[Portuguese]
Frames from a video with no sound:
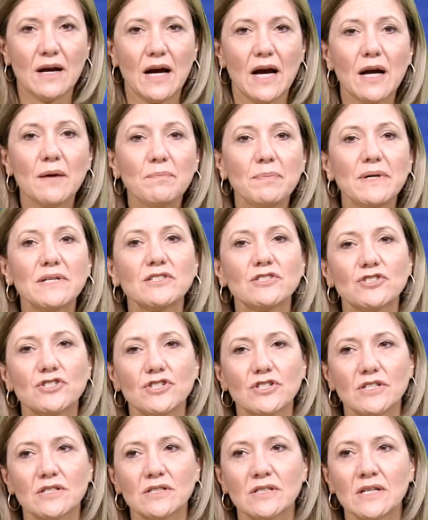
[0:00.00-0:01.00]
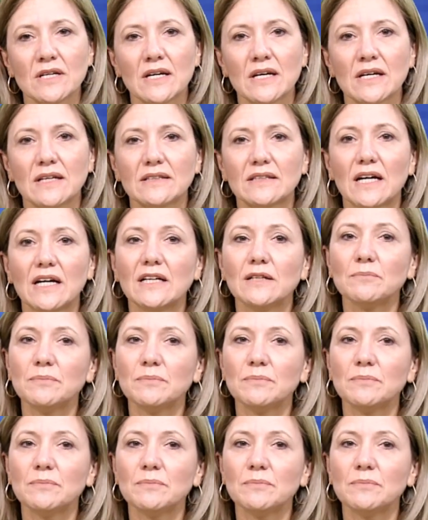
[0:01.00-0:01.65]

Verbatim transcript: a partir da